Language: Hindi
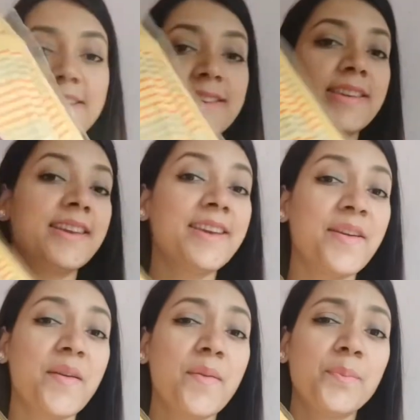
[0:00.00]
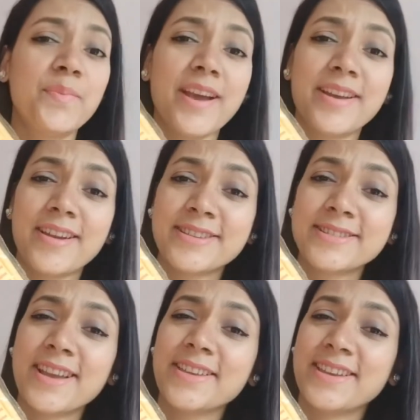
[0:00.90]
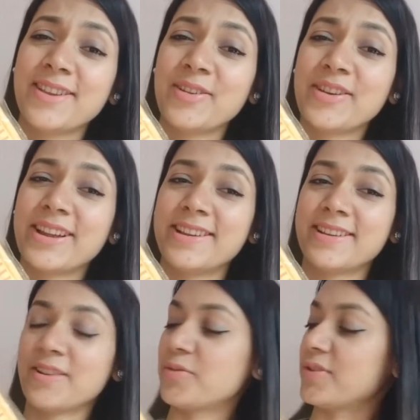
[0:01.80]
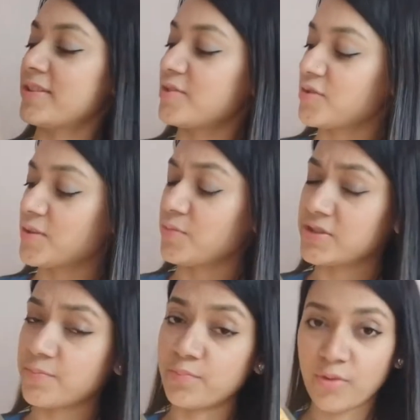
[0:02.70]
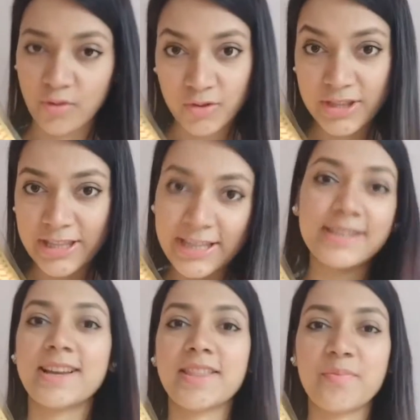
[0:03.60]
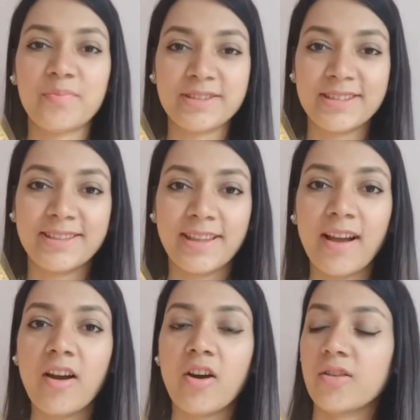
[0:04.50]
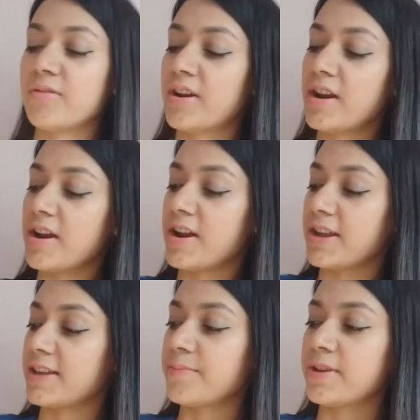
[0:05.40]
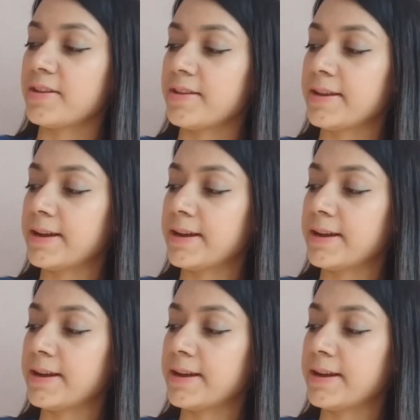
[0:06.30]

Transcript: ये प्यारा सा येलो कलर का कुर्ती जो कि मुझे बहुत ही ज़्यादा पसंद था और ये मैंने